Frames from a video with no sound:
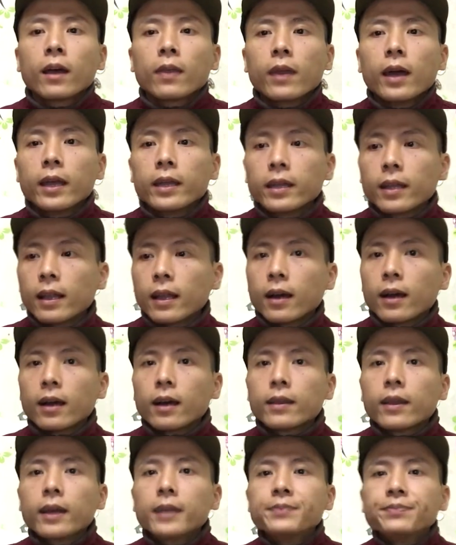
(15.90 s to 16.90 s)
đây thì
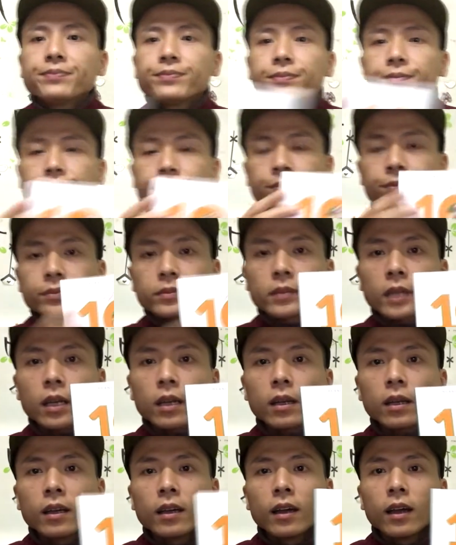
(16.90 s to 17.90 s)
là đây
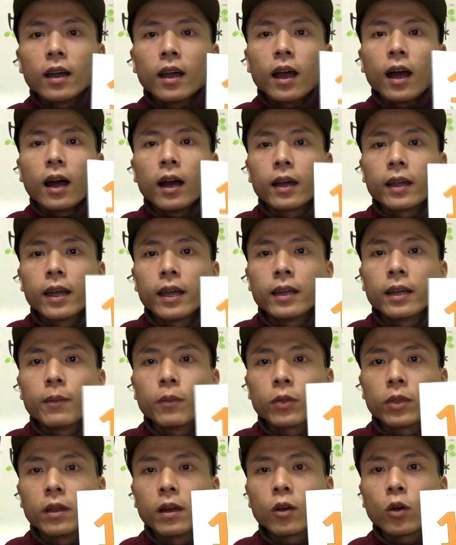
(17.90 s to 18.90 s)
Ở à, đây là
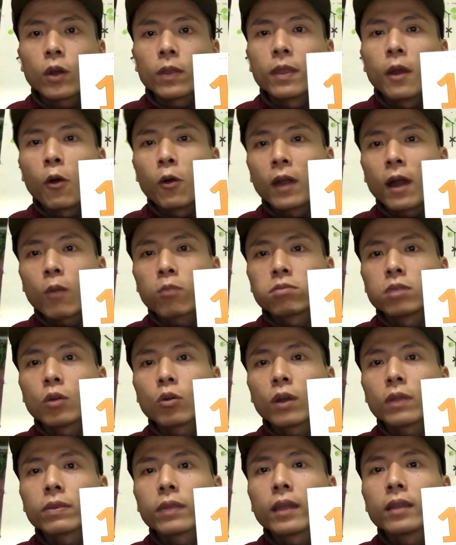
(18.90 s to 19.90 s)
một đứa con đầu lòng, đứa
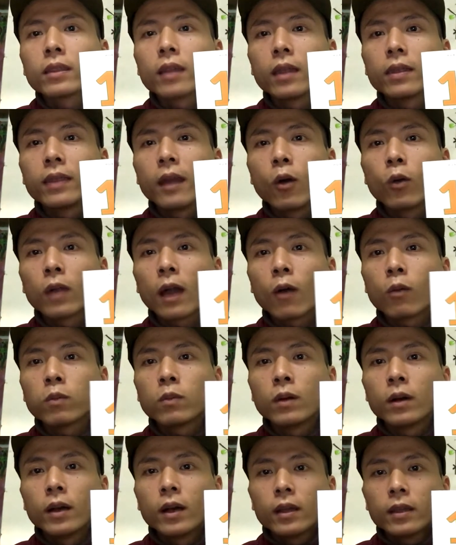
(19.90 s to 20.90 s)
con tinh thần đầu lòng
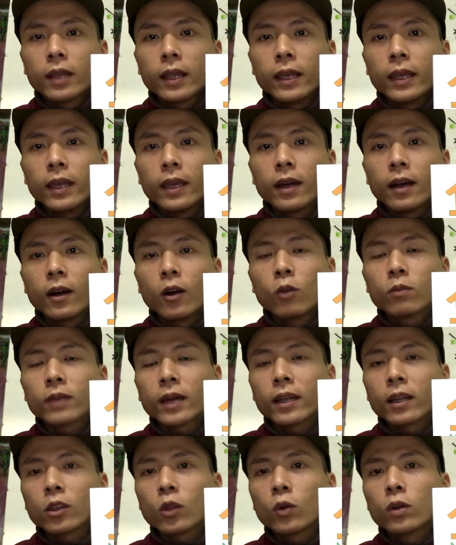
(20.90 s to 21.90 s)
Thì à, hôm
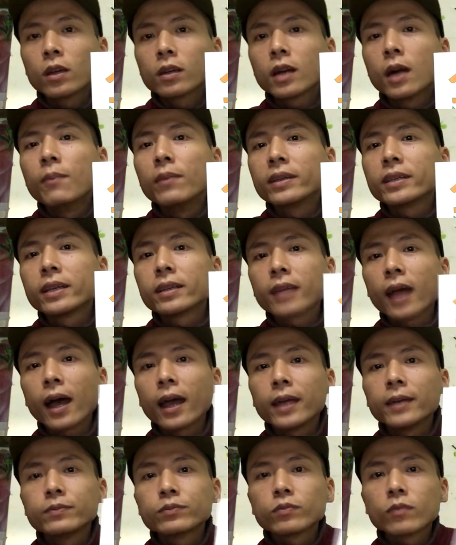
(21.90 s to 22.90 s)
nay là tôi được cầm ở trên
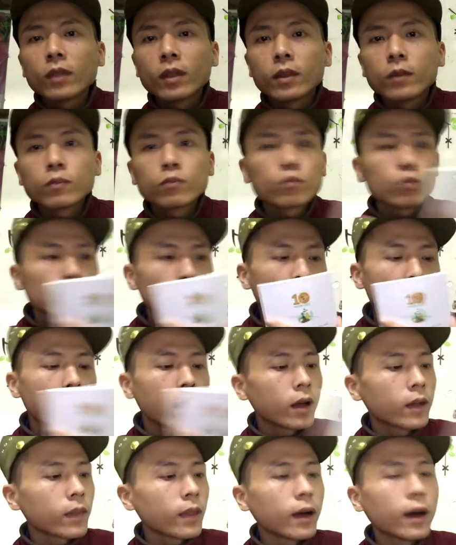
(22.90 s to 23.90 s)
tay
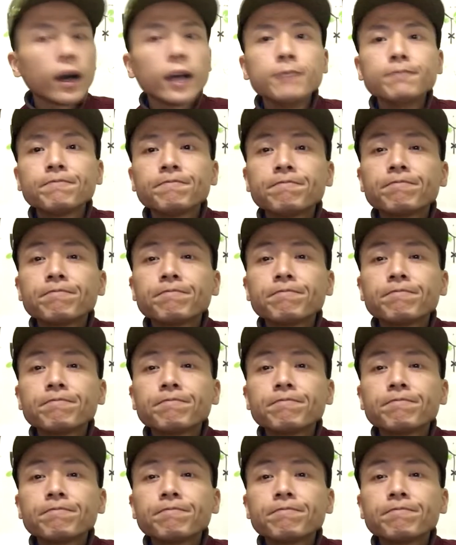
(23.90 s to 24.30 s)
Đấy